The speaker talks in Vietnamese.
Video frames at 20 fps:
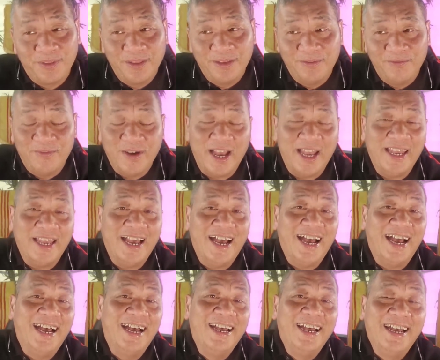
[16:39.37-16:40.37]
về
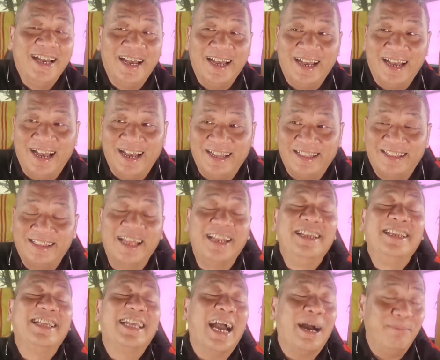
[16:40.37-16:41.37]
à, à,
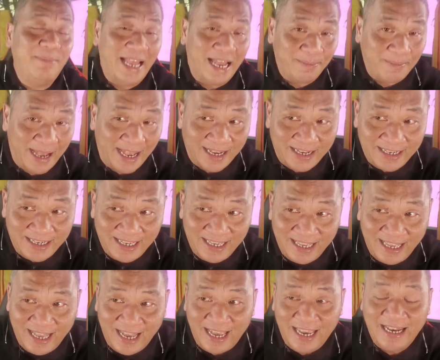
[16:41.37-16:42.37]
tình cảm lãng mạn
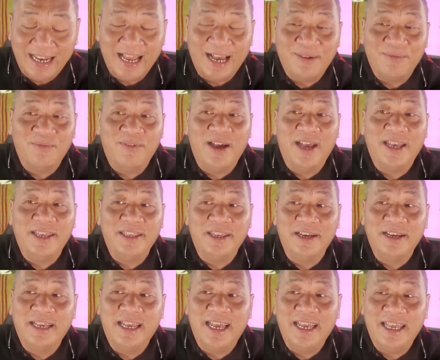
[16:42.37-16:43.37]
hay là về
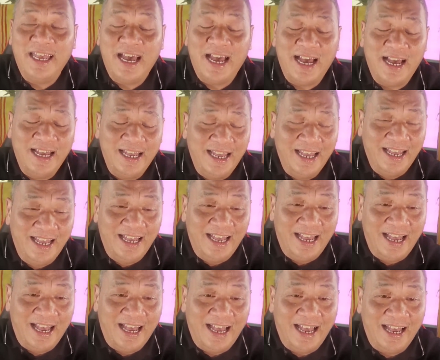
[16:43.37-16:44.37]
những cái à,
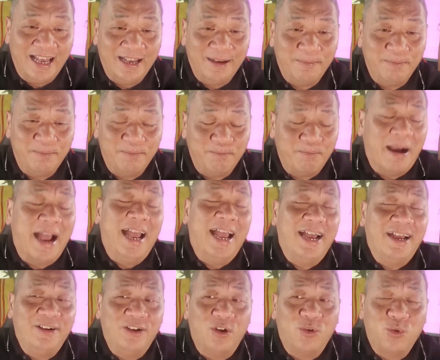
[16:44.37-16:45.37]
à, bài
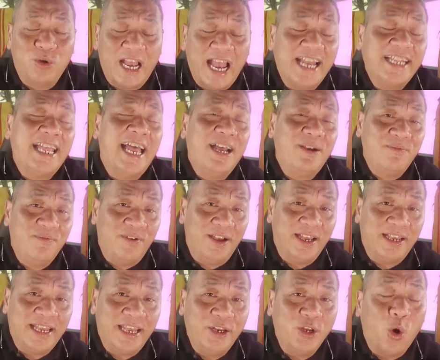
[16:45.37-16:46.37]
à, khai thác về
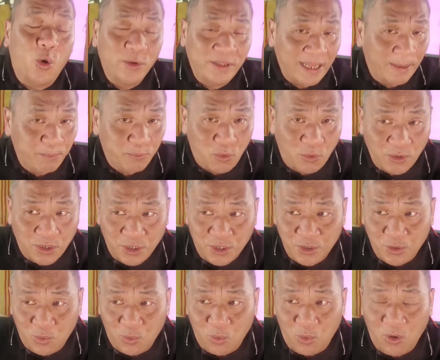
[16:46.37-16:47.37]
cái nội tâm con người
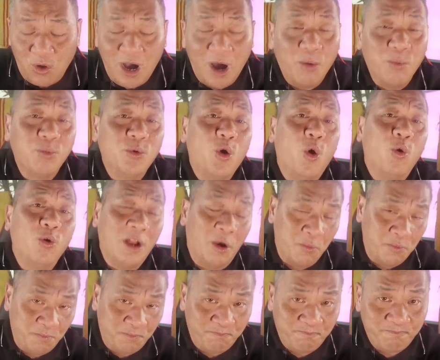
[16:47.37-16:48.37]
của ông Cổ Long
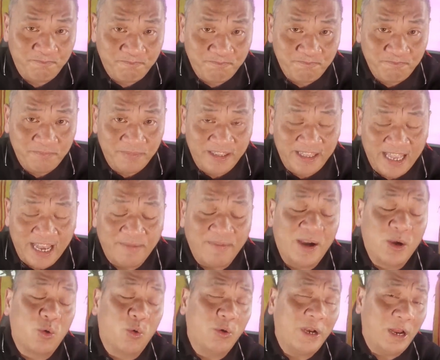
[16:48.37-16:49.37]
nhà
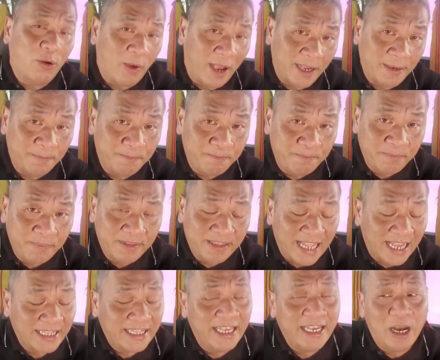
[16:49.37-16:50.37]
văn của Đài Loan.
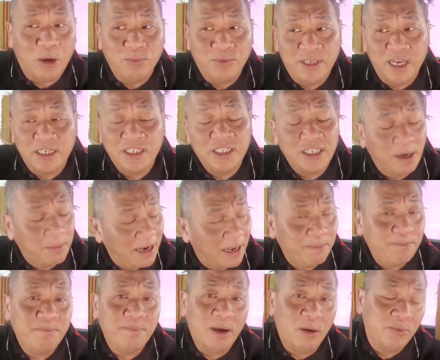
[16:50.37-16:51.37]
Đáng tiếc ông chết sớm lắm,
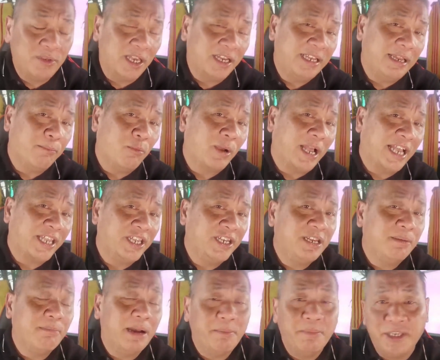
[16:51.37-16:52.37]
ông chết năm
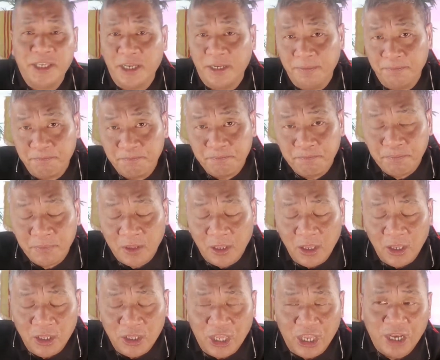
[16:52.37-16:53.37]
1979.
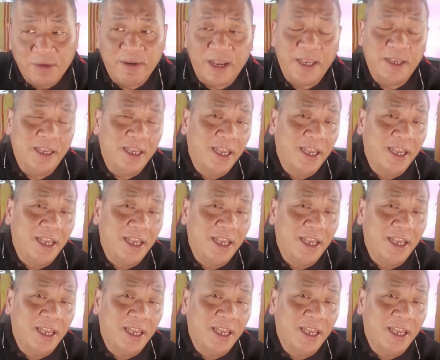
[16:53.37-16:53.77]
Thì quý vị,